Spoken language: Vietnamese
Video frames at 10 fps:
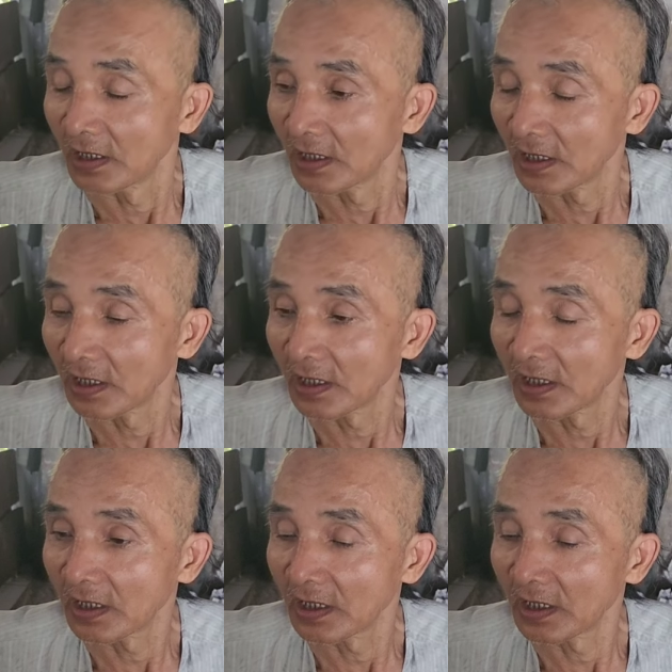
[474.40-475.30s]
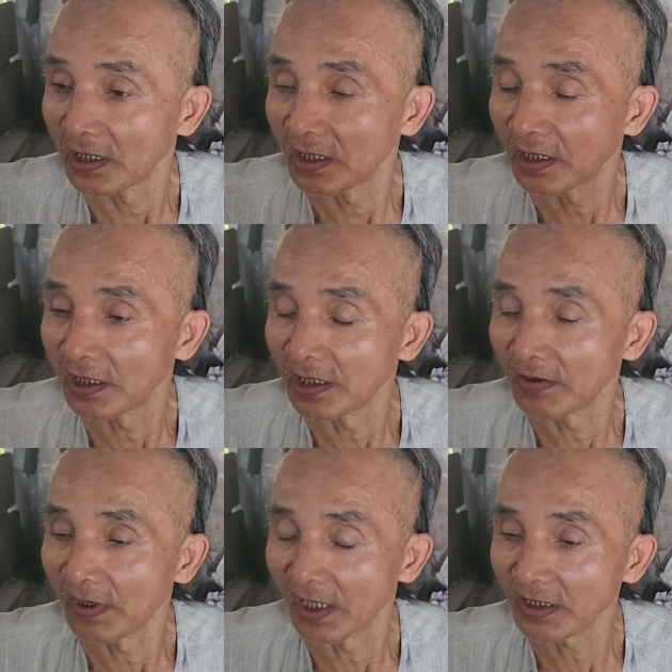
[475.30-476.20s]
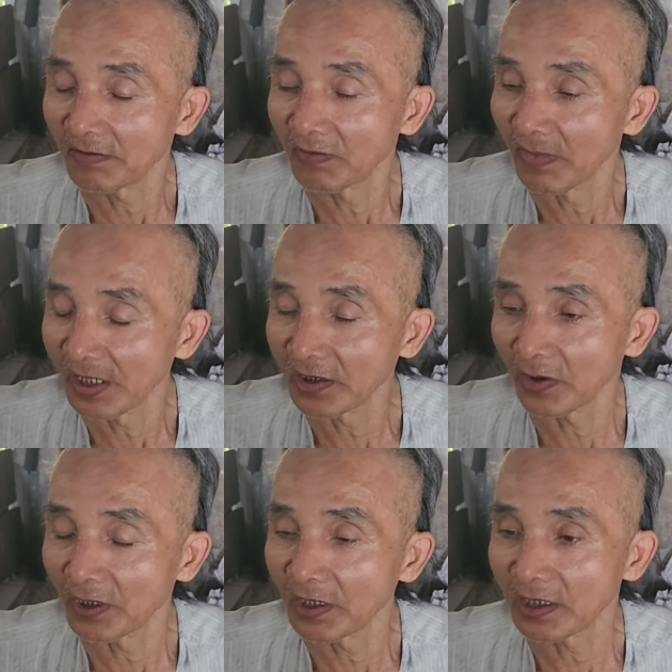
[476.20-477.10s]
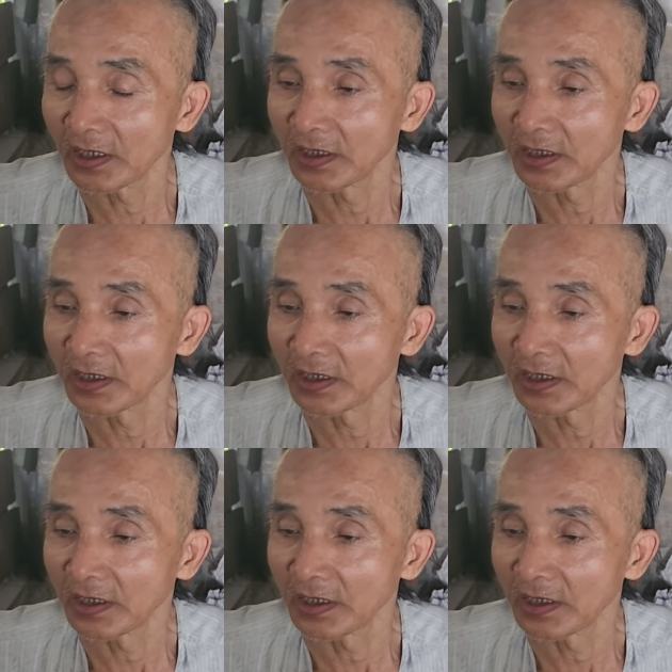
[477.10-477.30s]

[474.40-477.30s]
ờ, thì khoảng năm mấy tuổi đó